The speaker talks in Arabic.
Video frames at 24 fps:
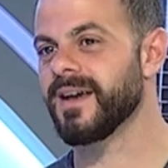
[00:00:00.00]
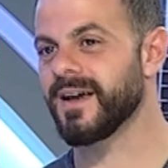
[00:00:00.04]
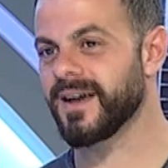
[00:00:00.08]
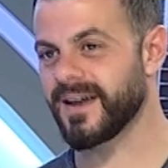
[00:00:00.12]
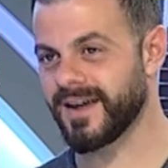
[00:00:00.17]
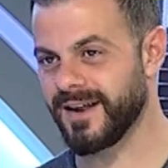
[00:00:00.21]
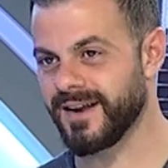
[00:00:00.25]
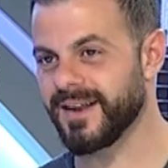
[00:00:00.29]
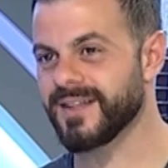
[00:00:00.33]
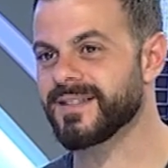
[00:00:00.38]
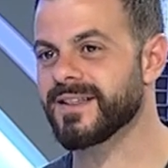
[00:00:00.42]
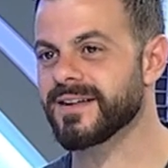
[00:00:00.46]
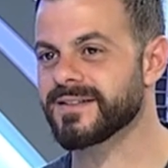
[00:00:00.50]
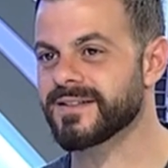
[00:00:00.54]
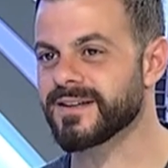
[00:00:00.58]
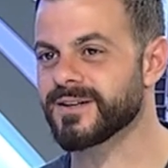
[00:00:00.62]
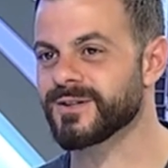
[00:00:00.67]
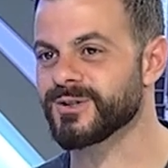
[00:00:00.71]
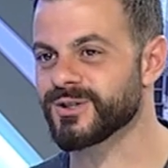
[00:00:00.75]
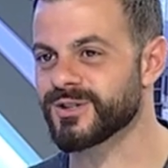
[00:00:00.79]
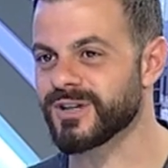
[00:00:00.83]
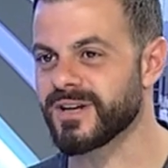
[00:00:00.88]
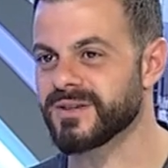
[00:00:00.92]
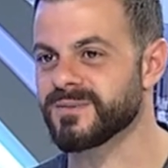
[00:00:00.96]
خلتها
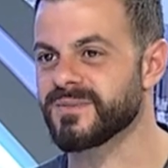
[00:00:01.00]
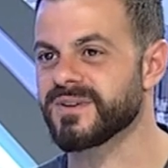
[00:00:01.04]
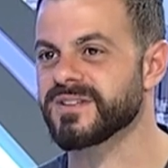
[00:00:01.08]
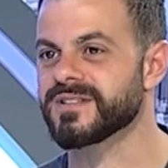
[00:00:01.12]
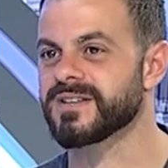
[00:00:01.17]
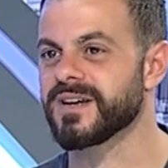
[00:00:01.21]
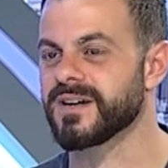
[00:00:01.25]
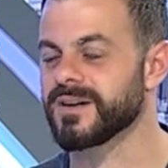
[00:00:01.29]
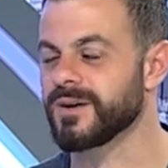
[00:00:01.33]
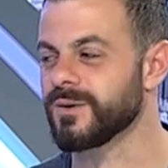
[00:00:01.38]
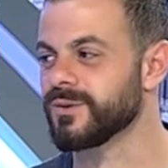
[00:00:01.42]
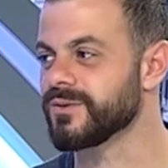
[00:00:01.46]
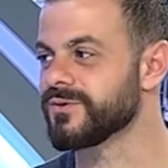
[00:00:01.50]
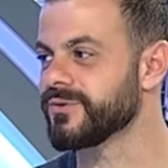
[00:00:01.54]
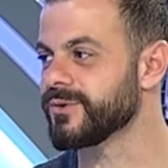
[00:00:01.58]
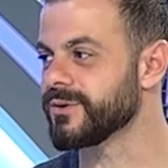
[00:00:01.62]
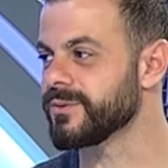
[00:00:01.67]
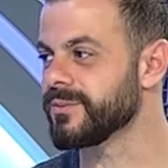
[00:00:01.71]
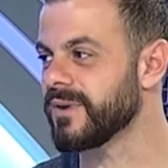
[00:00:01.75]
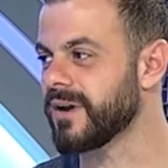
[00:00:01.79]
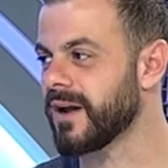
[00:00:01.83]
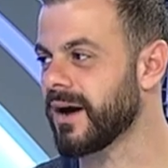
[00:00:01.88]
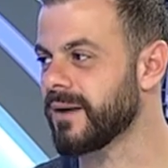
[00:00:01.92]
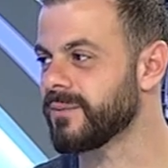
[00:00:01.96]
تخرج عن مسارها وتفوت
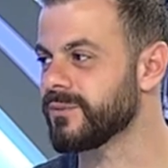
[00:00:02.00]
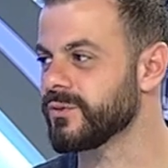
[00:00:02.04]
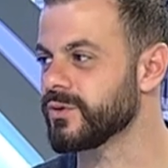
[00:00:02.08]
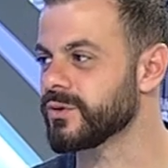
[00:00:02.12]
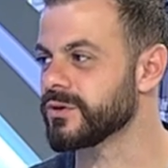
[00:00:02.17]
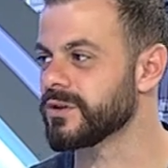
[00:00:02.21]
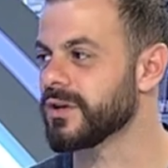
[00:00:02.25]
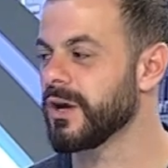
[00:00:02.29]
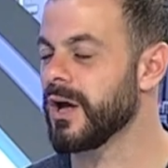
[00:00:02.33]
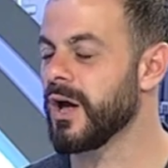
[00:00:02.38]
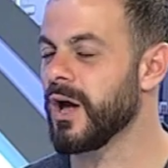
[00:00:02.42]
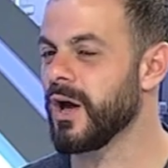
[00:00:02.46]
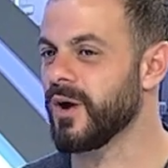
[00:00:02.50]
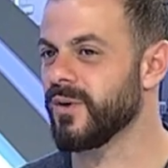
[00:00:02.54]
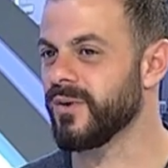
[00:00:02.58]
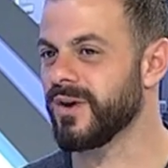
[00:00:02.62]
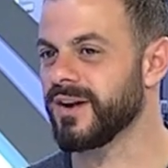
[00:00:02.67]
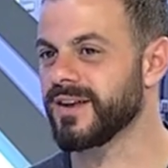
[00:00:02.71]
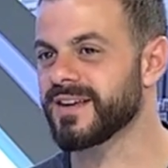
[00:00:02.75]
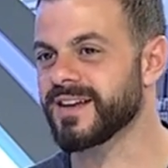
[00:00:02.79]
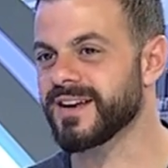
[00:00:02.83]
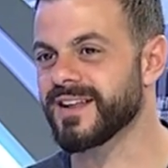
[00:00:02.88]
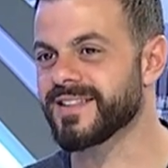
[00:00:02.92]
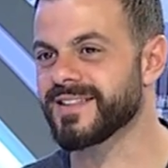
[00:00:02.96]
بالعمود
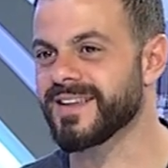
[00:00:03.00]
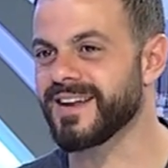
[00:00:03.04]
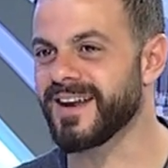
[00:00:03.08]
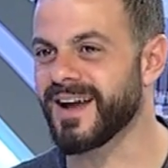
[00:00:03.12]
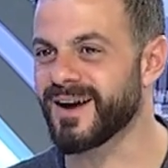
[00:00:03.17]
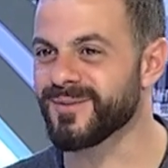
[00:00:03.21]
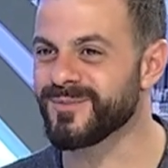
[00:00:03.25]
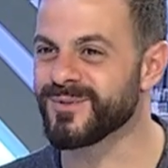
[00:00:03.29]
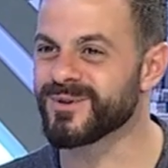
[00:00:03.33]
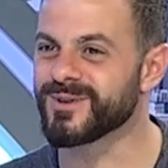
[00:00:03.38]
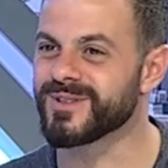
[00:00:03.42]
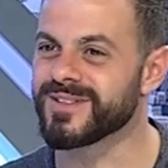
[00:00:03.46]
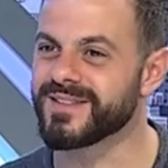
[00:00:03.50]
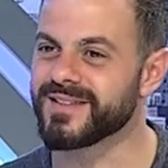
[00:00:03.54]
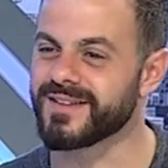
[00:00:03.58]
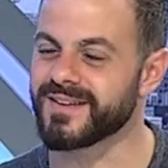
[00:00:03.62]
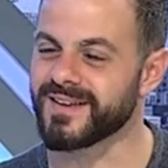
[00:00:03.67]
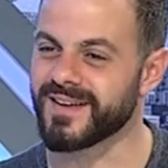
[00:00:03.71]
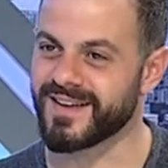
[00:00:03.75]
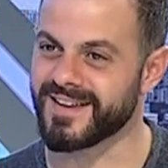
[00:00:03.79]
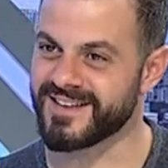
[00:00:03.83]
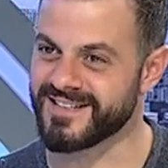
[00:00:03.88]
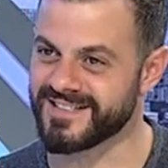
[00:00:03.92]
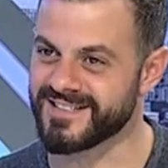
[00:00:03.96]
ولكن قد إيه العمود
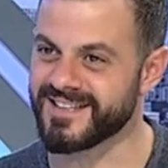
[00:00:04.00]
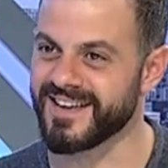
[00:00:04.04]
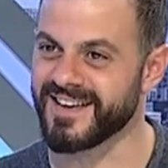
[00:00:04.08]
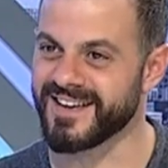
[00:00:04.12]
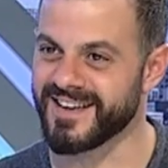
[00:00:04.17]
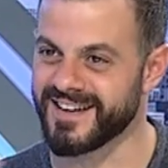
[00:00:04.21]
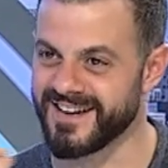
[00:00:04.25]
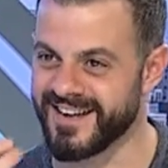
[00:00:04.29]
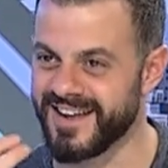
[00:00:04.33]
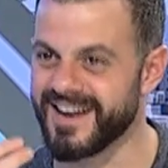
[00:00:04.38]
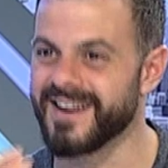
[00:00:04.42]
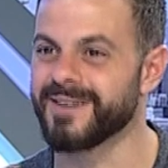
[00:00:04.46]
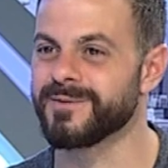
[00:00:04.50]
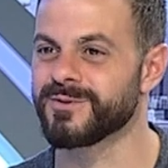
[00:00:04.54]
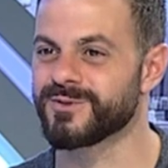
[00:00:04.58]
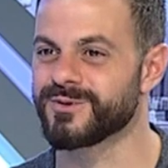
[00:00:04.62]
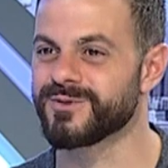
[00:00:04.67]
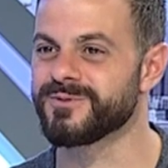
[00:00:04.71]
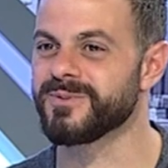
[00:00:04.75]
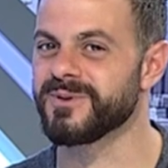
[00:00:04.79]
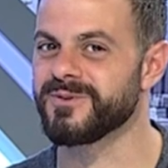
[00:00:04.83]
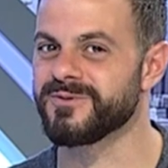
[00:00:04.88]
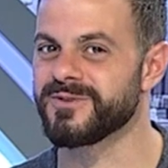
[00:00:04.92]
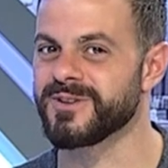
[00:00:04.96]
خسع يعني هلا
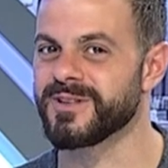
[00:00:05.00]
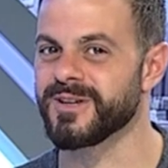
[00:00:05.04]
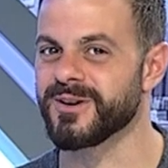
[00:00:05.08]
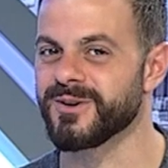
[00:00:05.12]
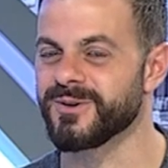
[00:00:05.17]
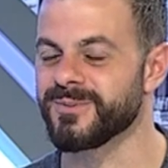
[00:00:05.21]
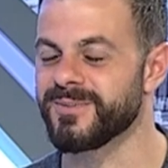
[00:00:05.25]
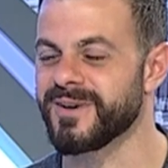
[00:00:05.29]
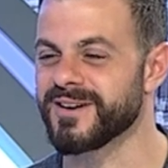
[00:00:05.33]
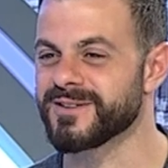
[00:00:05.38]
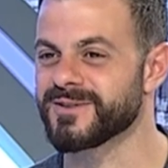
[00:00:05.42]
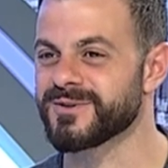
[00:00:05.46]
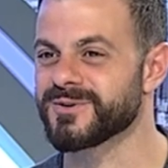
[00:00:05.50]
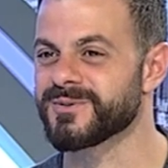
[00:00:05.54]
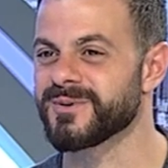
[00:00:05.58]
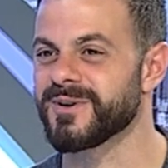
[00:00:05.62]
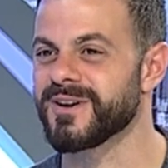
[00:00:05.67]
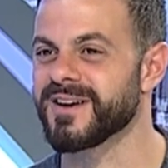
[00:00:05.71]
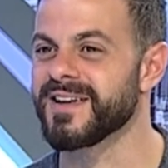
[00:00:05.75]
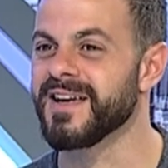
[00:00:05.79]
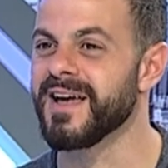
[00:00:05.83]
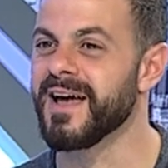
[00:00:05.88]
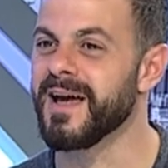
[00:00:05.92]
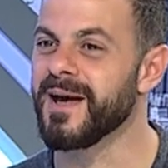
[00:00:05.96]
بنشوف بالفيديو بعد
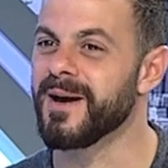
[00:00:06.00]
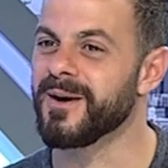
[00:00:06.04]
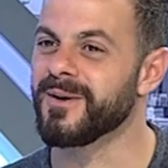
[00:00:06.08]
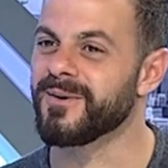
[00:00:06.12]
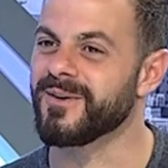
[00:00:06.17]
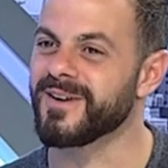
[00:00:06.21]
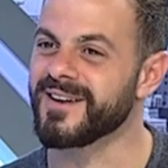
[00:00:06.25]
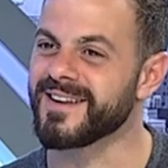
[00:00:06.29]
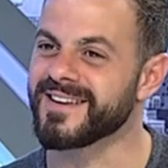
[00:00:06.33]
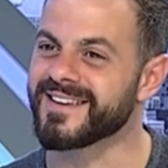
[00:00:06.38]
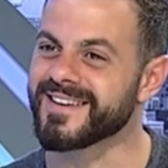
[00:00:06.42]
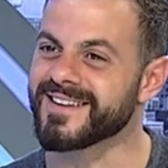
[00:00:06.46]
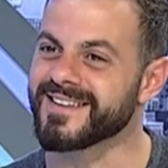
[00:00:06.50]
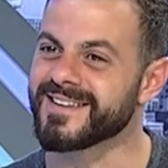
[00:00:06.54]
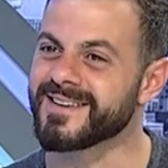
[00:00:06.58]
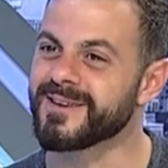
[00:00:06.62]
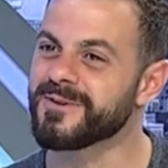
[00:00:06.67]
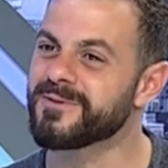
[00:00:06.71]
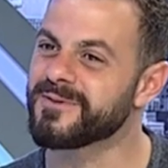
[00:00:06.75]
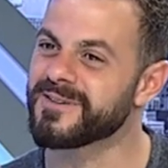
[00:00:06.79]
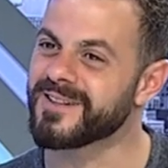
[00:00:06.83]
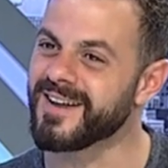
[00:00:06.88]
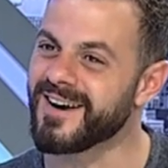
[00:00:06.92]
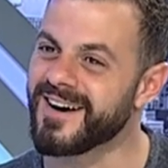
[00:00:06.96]
شوي ولكن
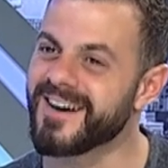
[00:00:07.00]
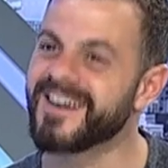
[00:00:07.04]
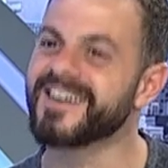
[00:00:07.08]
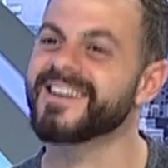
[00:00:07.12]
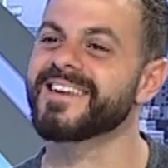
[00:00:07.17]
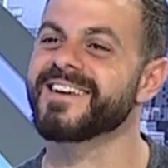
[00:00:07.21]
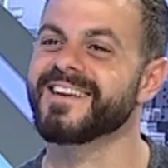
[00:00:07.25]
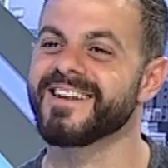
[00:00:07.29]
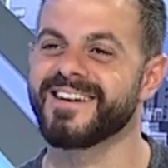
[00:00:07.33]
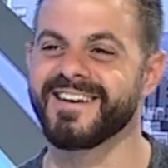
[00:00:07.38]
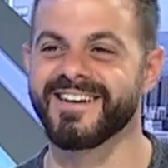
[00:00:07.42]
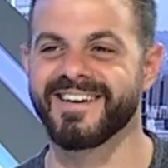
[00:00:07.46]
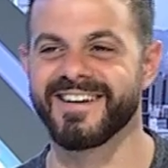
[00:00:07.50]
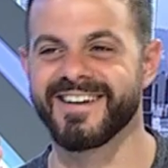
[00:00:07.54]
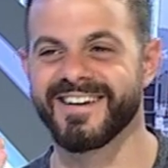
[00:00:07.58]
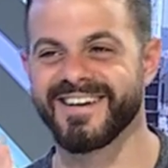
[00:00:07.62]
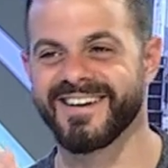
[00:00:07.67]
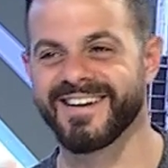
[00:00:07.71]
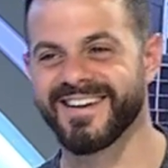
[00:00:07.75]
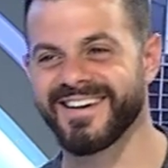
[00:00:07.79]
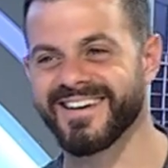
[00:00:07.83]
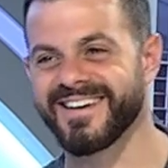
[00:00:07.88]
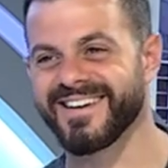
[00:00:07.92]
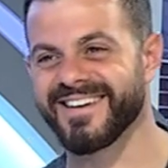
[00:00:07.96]
كيف نهار
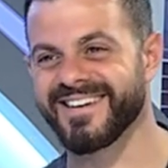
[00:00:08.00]
كل